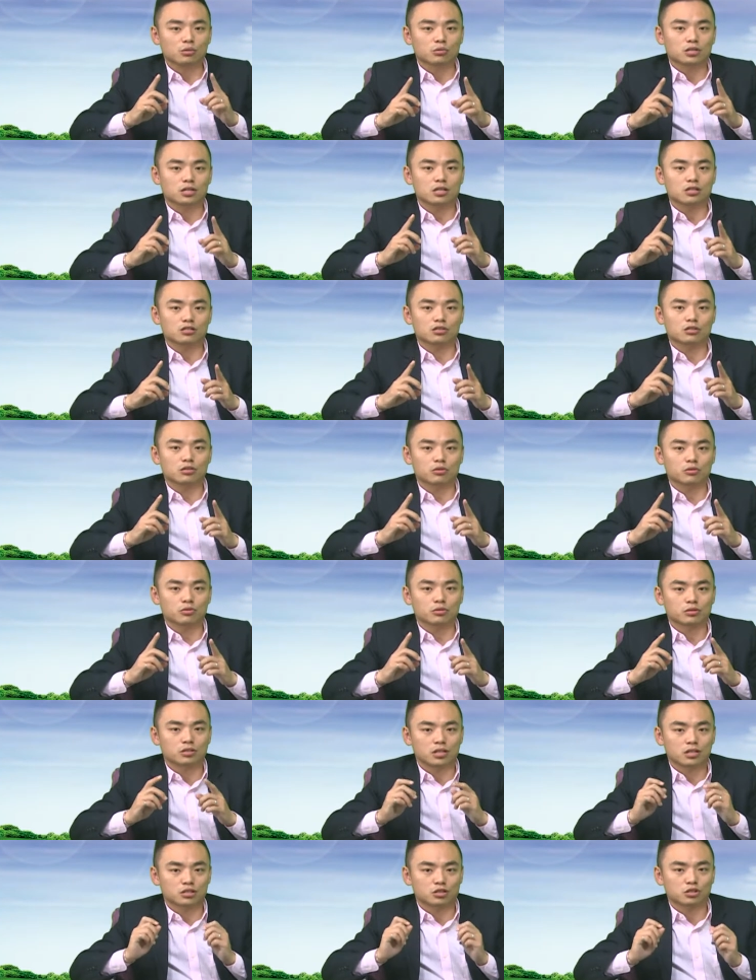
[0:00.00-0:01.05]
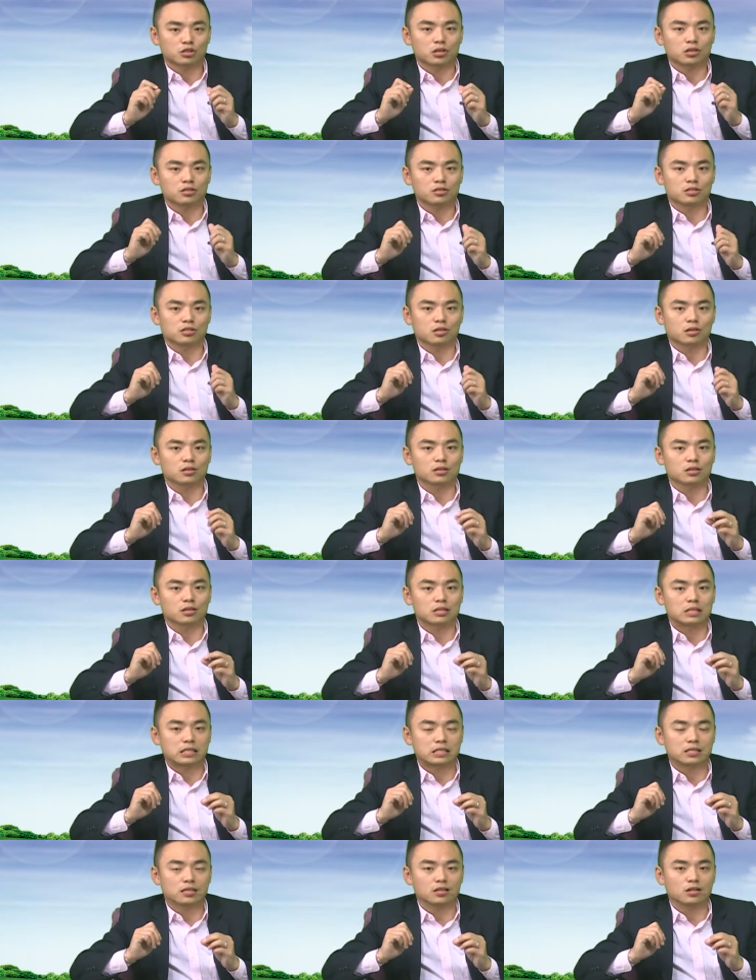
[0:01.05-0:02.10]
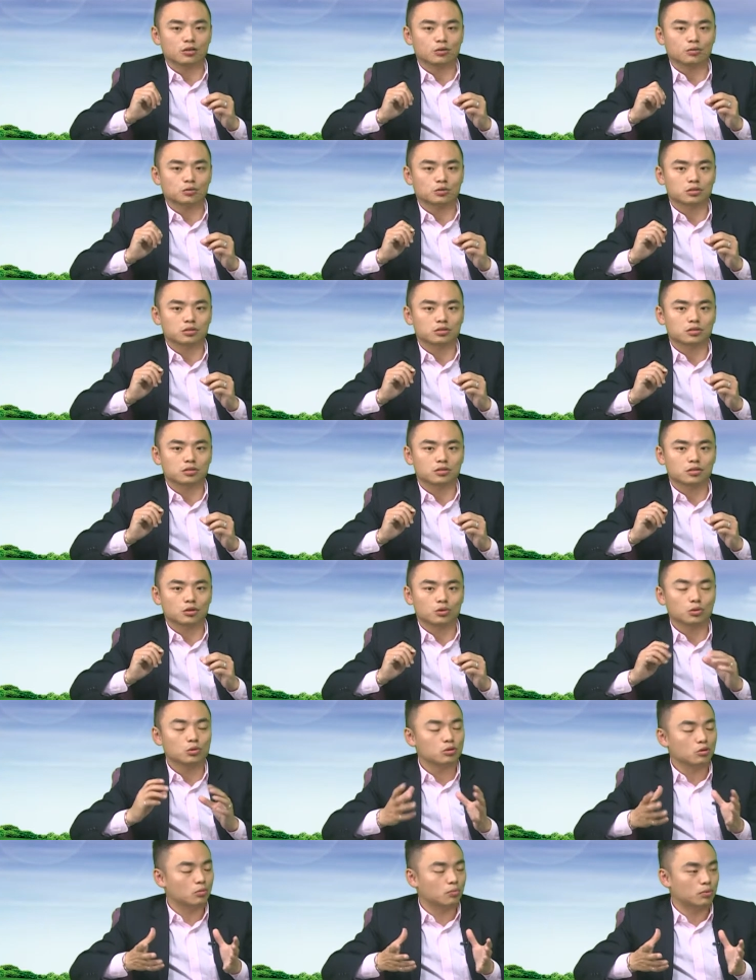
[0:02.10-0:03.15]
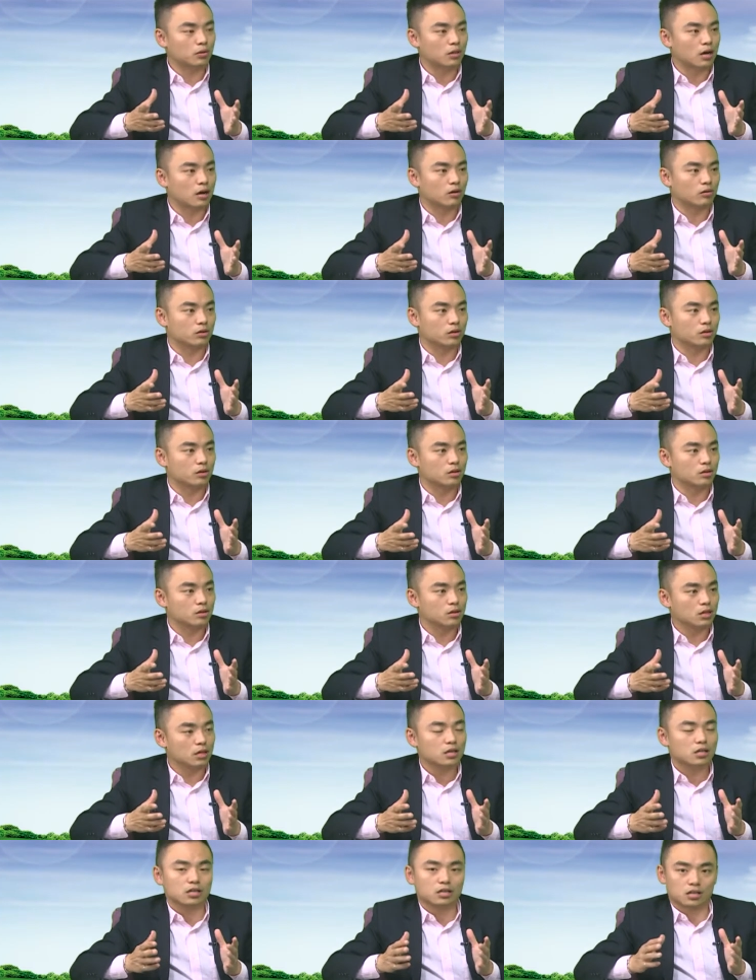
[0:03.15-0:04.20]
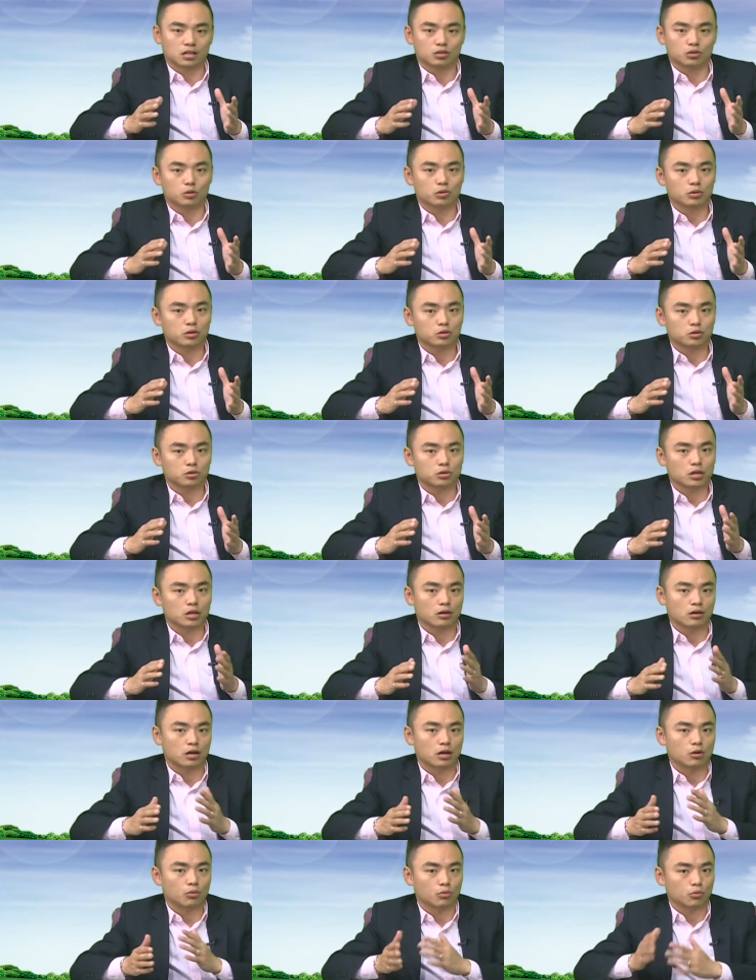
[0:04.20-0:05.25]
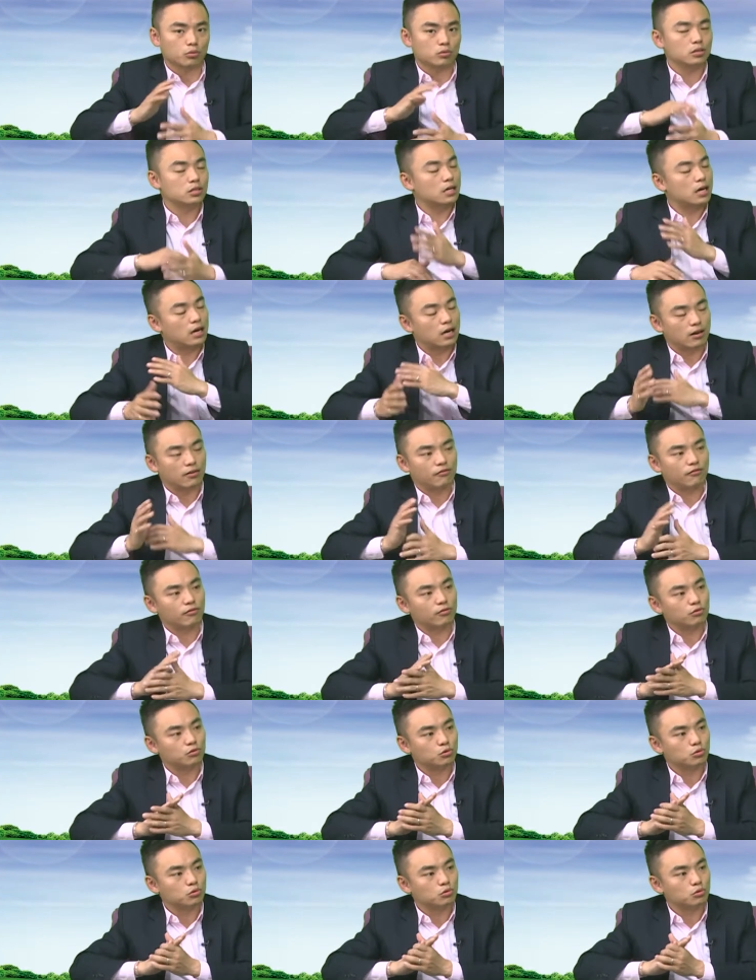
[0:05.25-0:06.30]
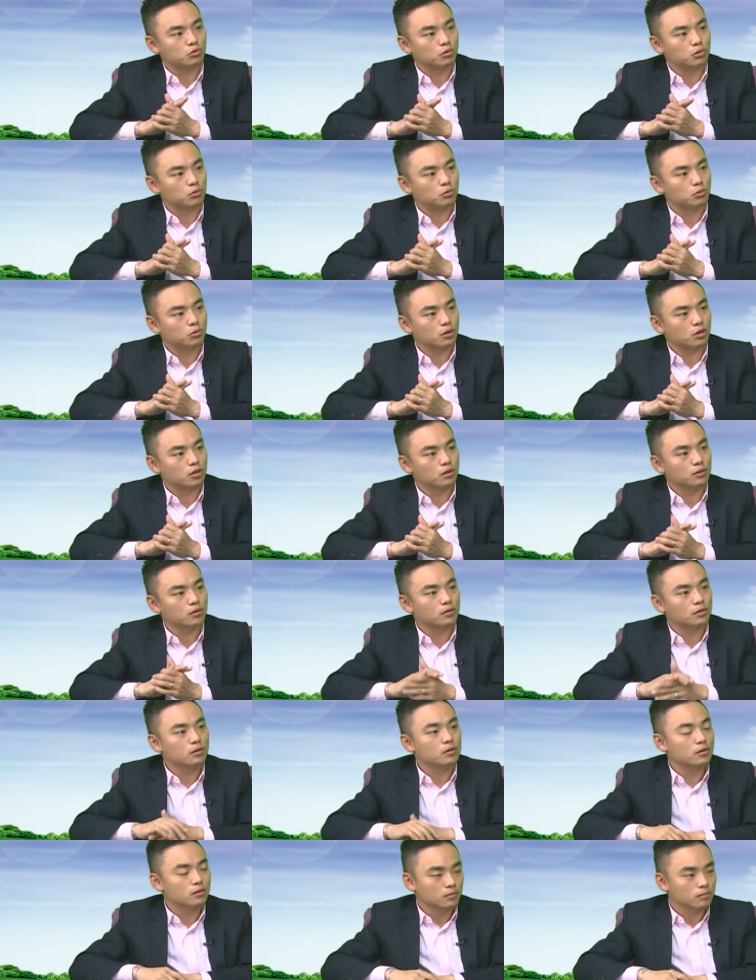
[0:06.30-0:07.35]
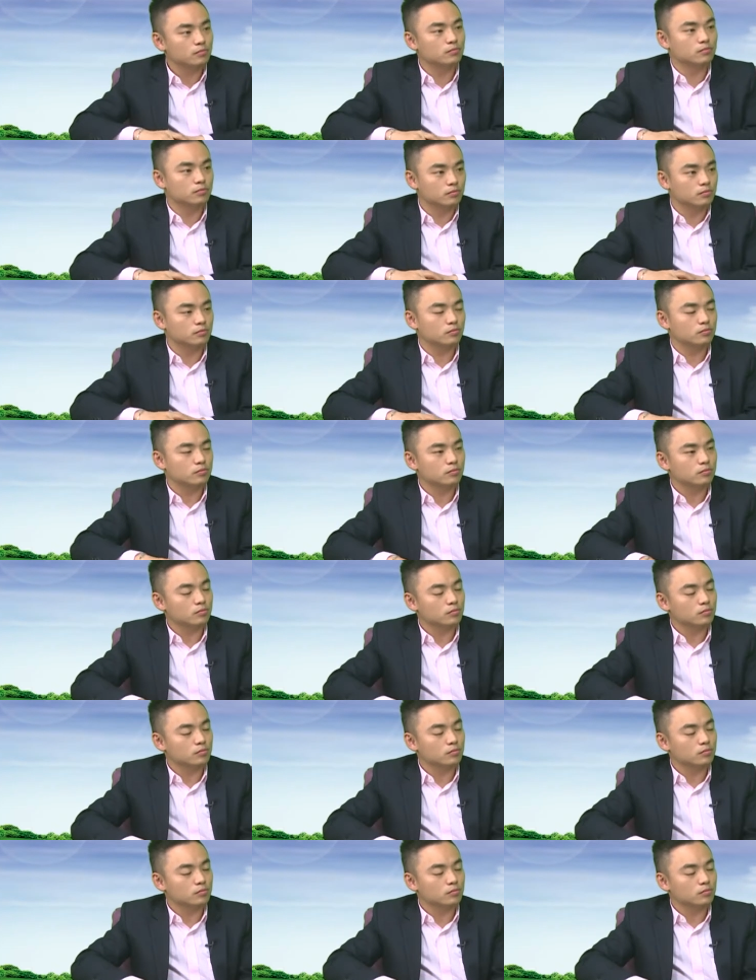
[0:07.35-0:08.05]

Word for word: 有些时候，有些深层的肌肉是运动不到的，对，那可能就会需要靠瑜伽来对，去做放松，对，放松。因